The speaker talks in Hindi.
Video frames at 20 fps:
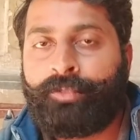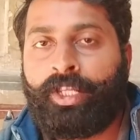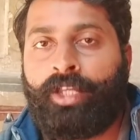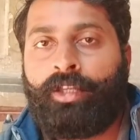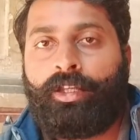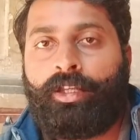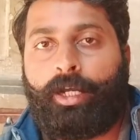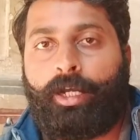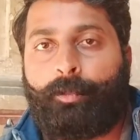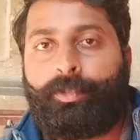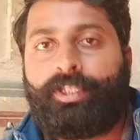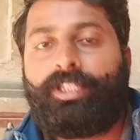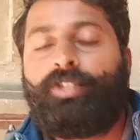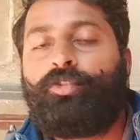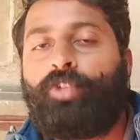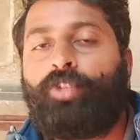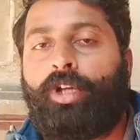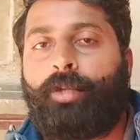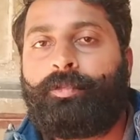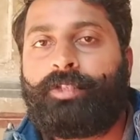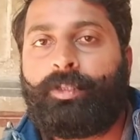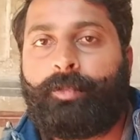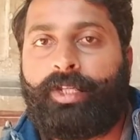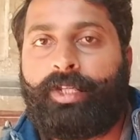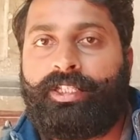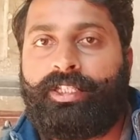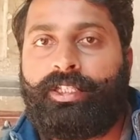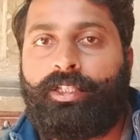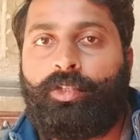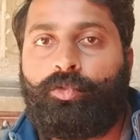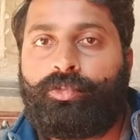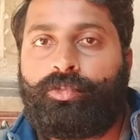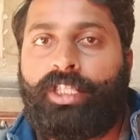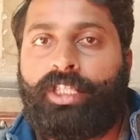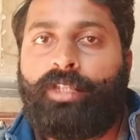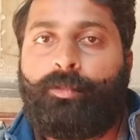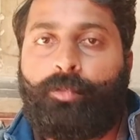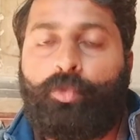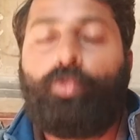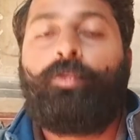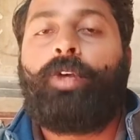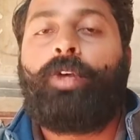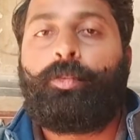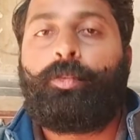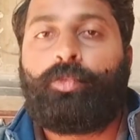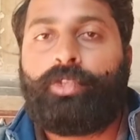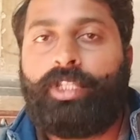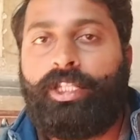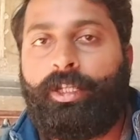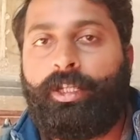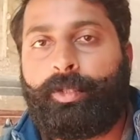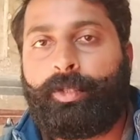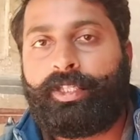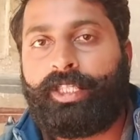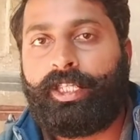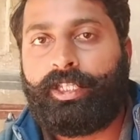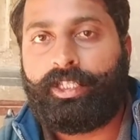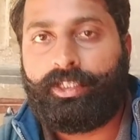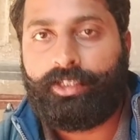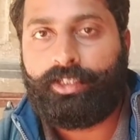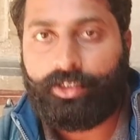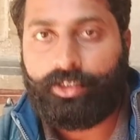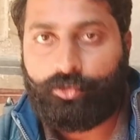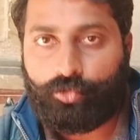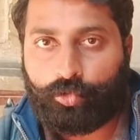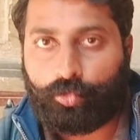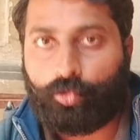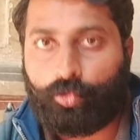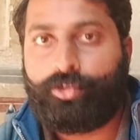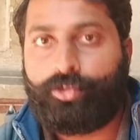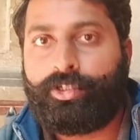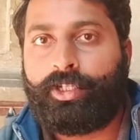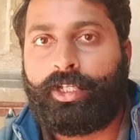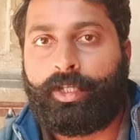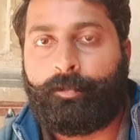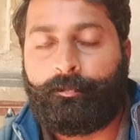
आपत्ति जो आपसे मांगी जाती है उसका एक प्रूफ आपको देना पड़ता है कि ये जो क्वेश्चन है